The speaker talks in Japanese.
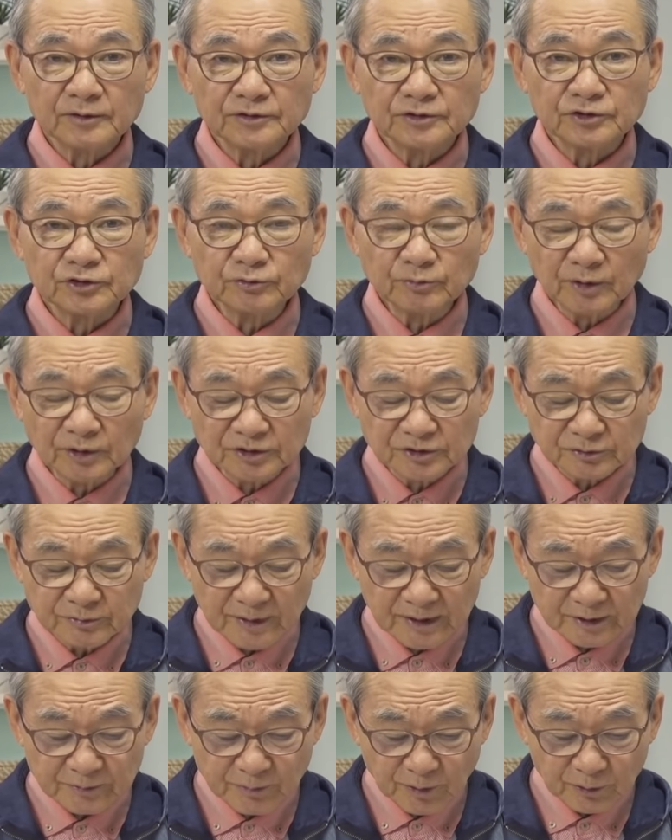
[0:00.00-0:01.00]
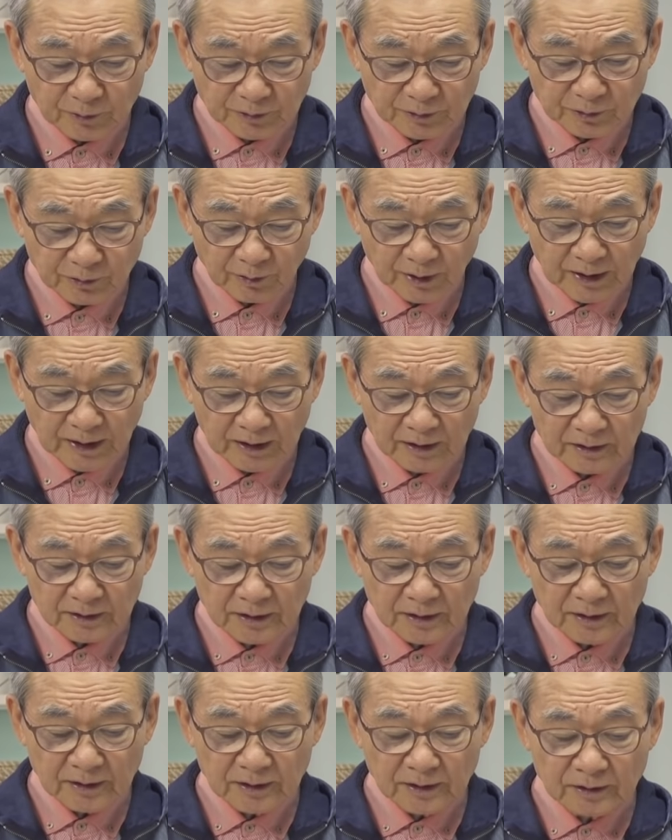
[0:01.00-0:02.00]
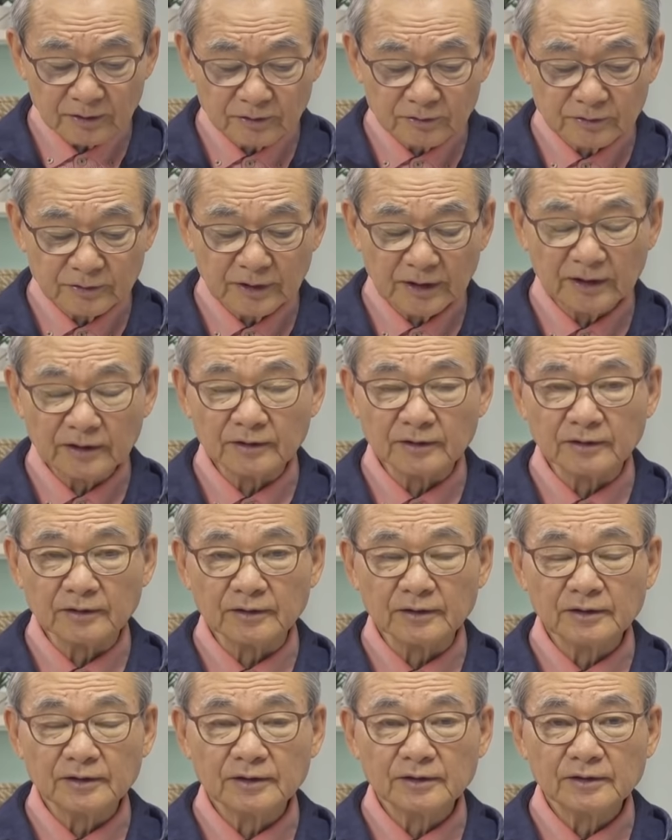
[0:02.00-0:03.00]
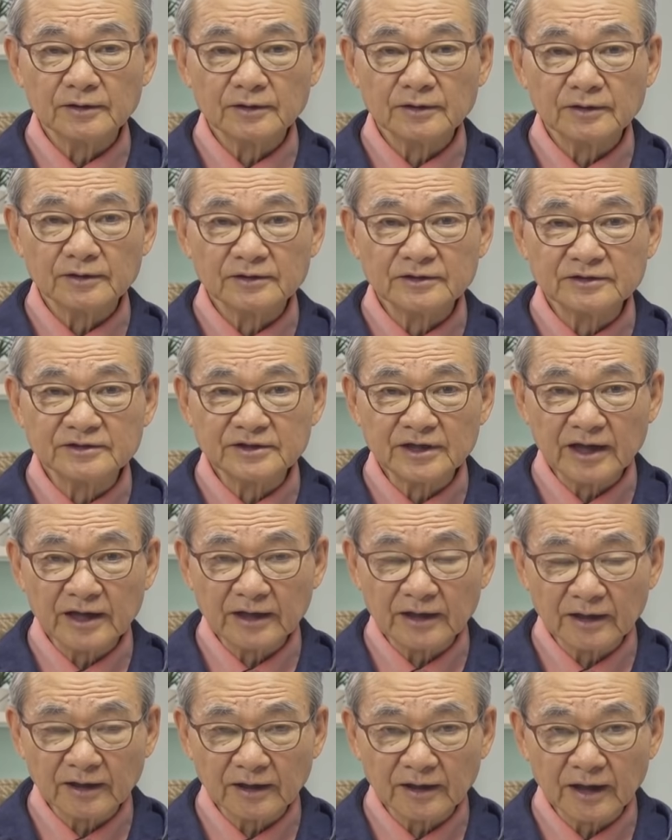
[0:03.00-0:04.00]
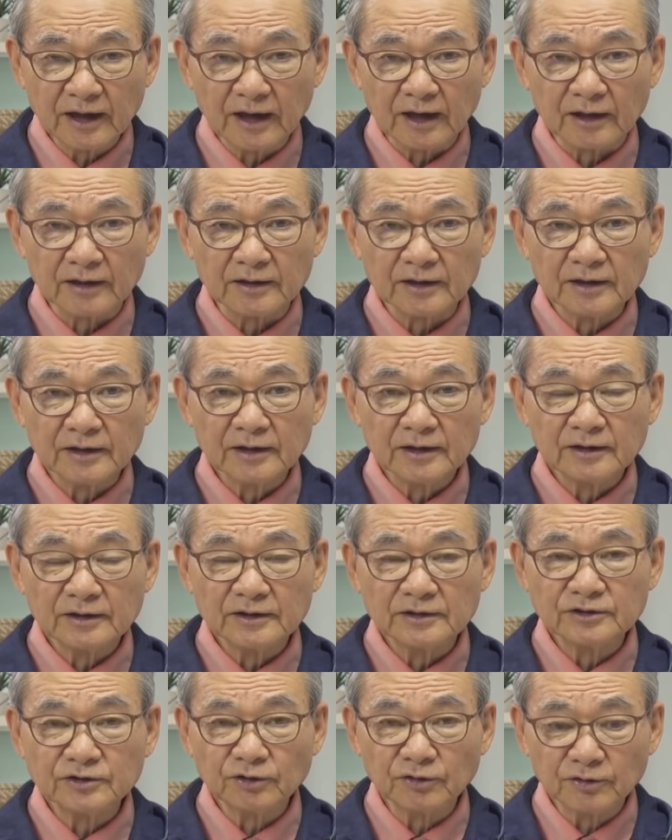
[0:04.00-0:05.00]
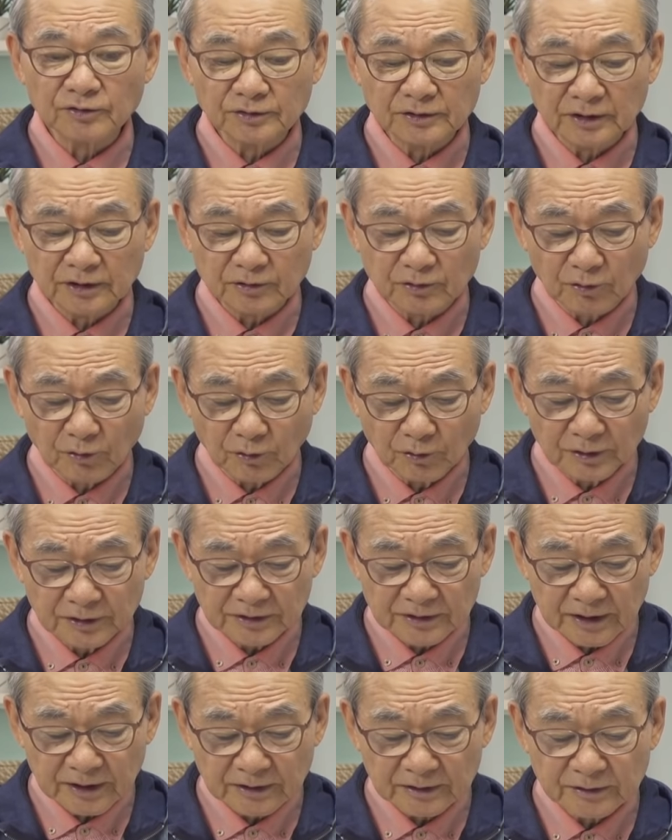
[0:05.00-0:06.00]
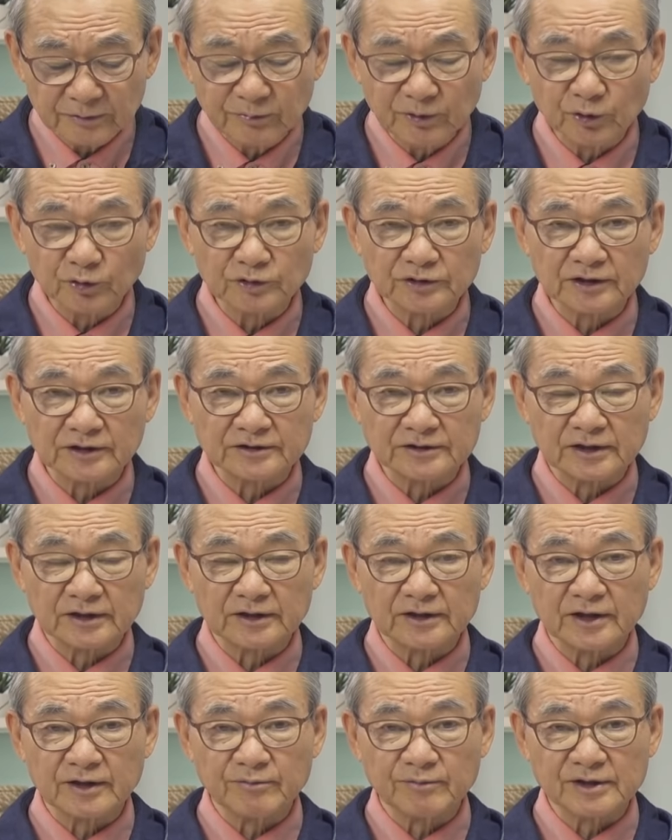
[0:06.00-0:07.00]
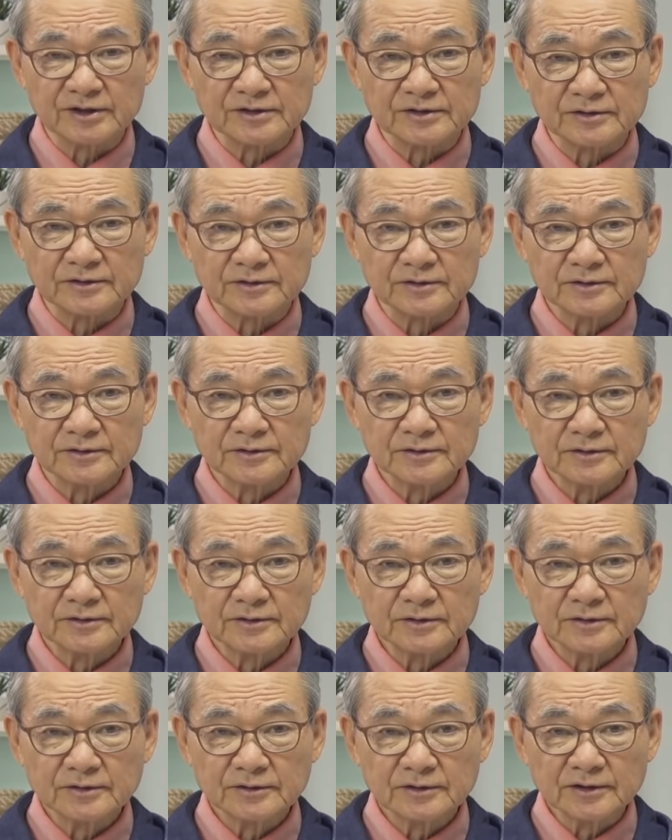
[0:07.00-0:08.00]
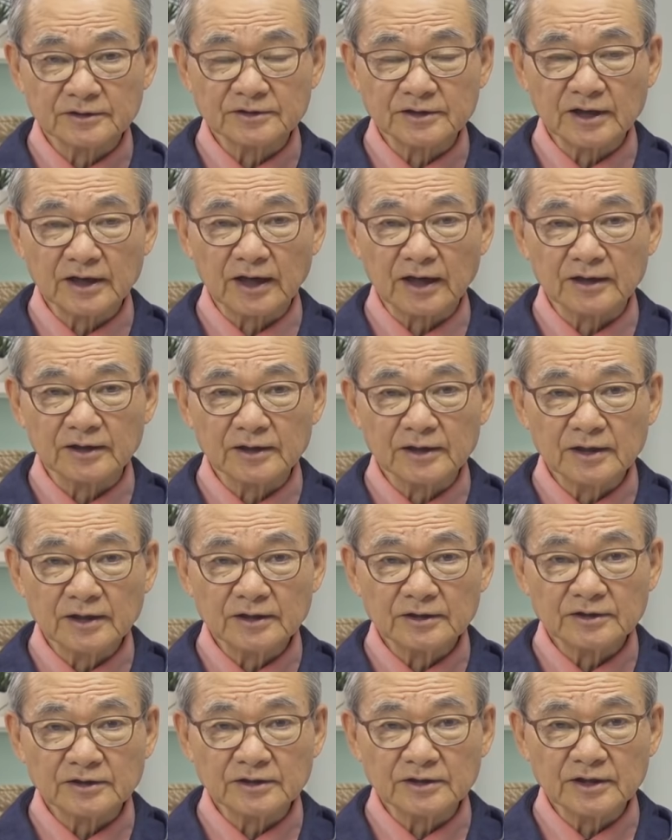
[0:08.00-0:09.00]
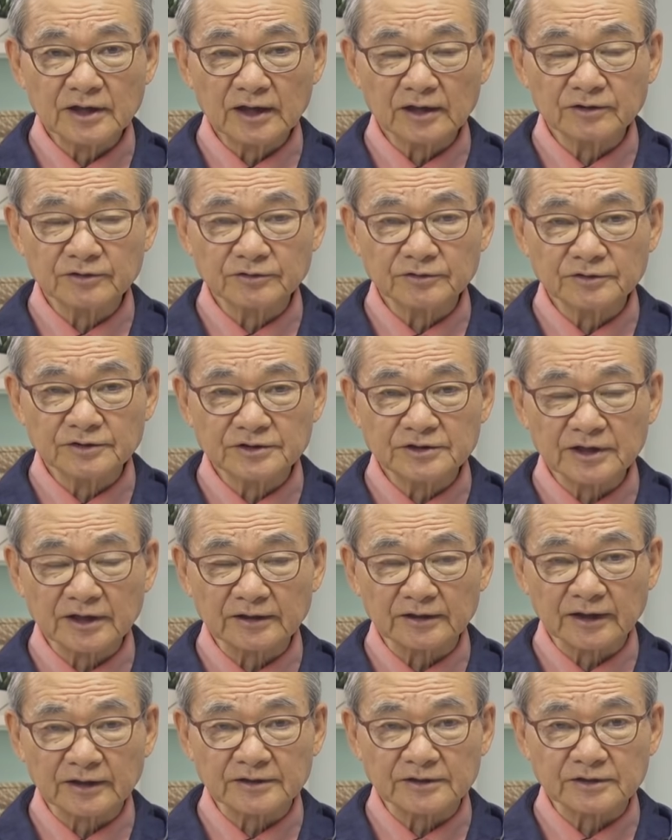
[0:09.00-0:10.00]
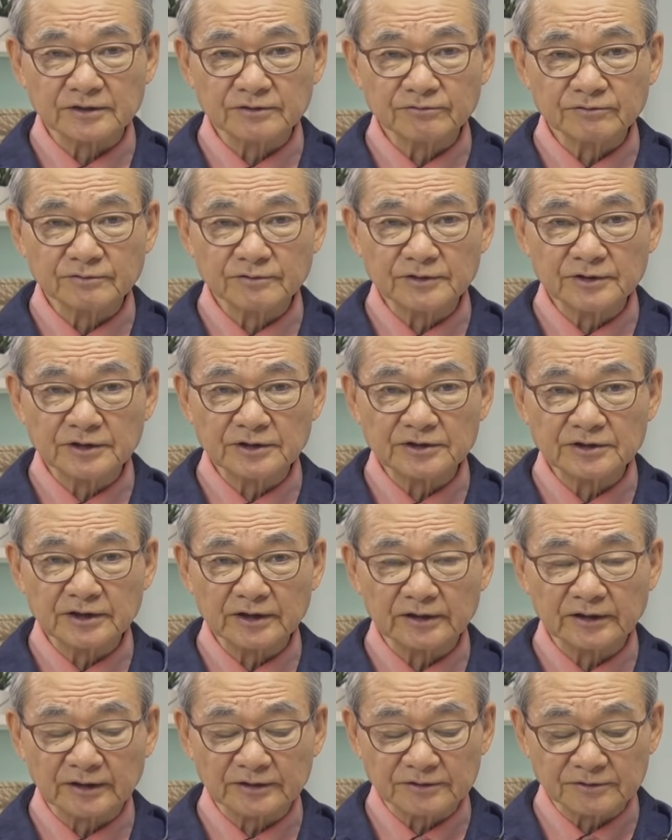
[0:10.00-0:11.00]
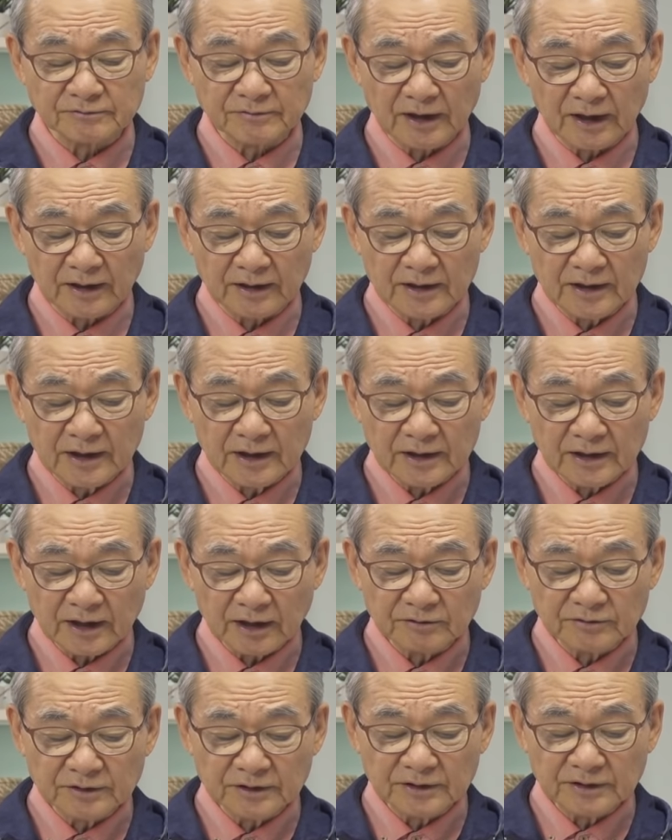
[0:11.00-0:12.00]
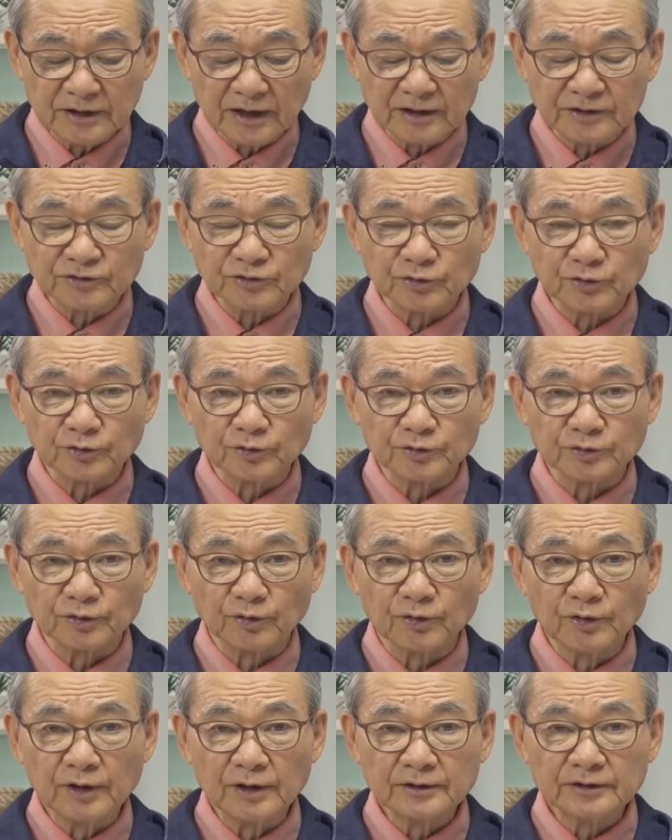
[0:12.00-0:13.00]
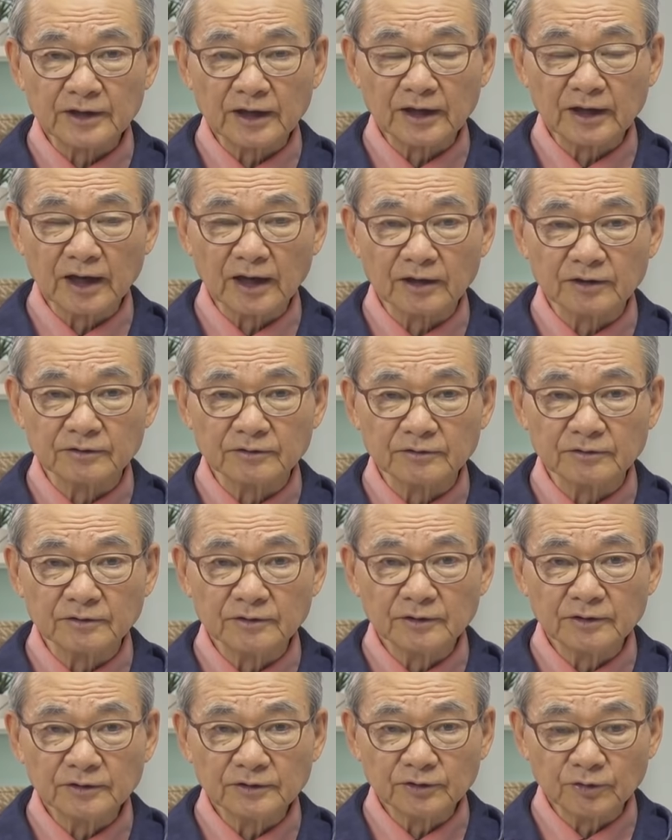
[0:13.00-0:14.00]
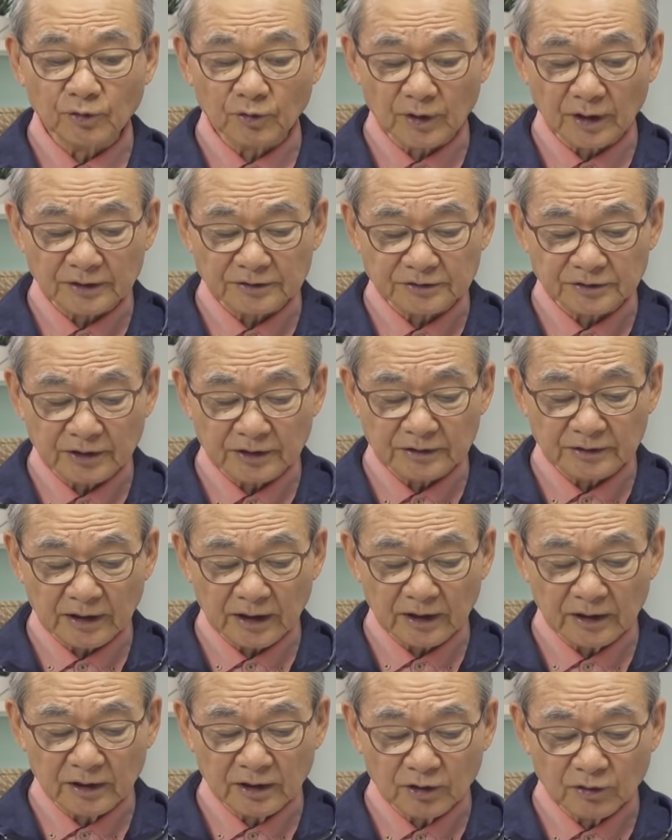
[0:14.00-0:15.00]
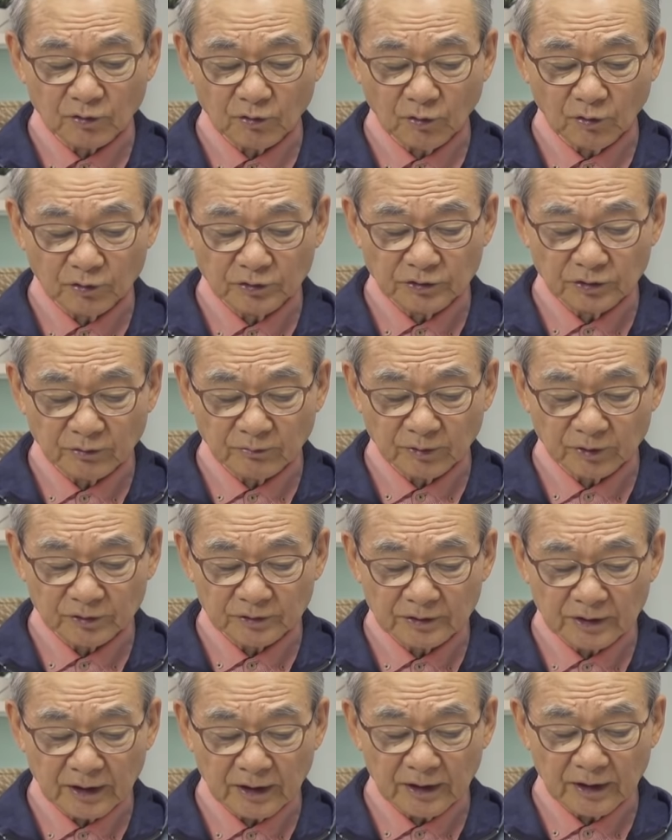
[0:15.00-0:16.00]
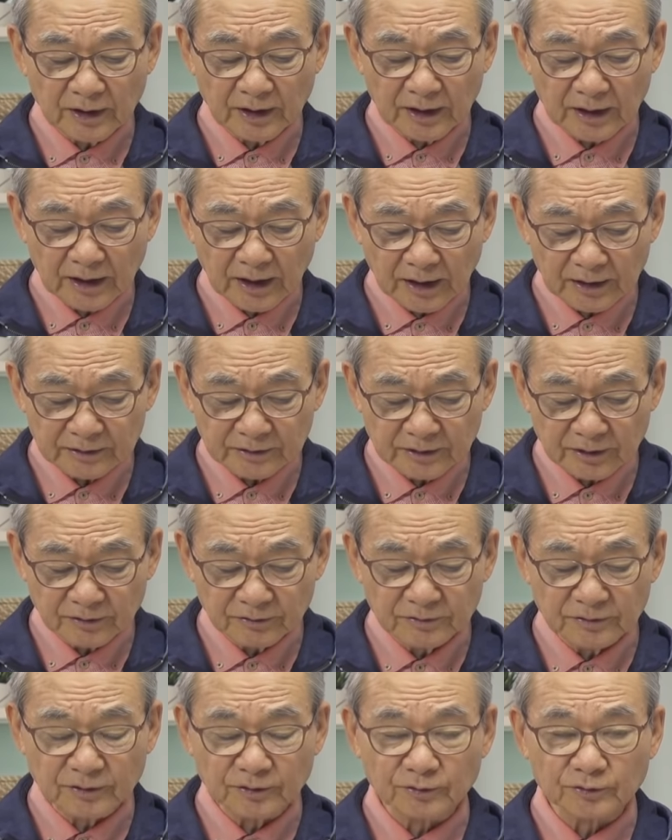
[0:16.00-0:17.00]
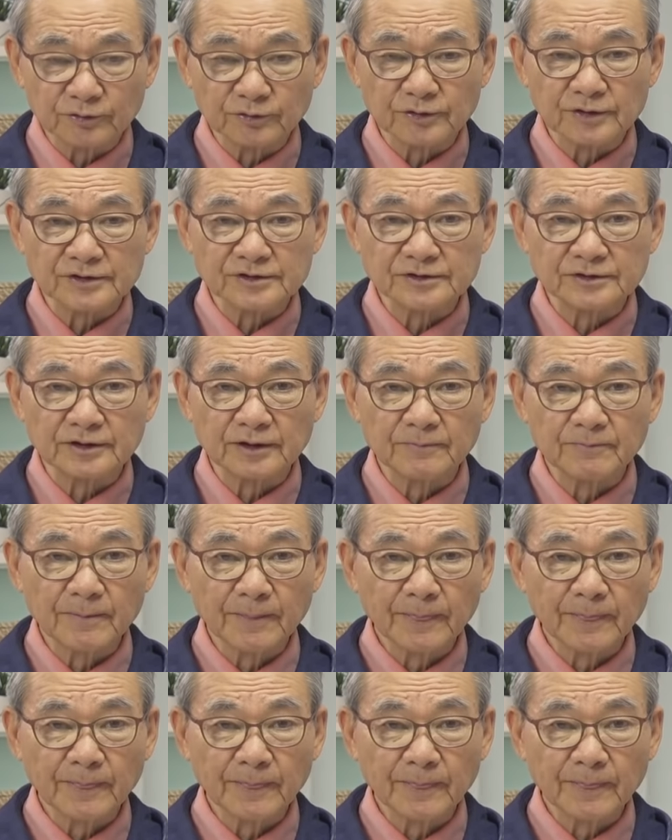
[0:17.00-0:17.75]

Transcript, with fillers: 注目すべきポイントはきゅうにん全員が非常に好意的に描写されています。ですから新約記者たち、福音記者たちは百人隊長のことを高く評価していた。好意を持って描いてるということですね。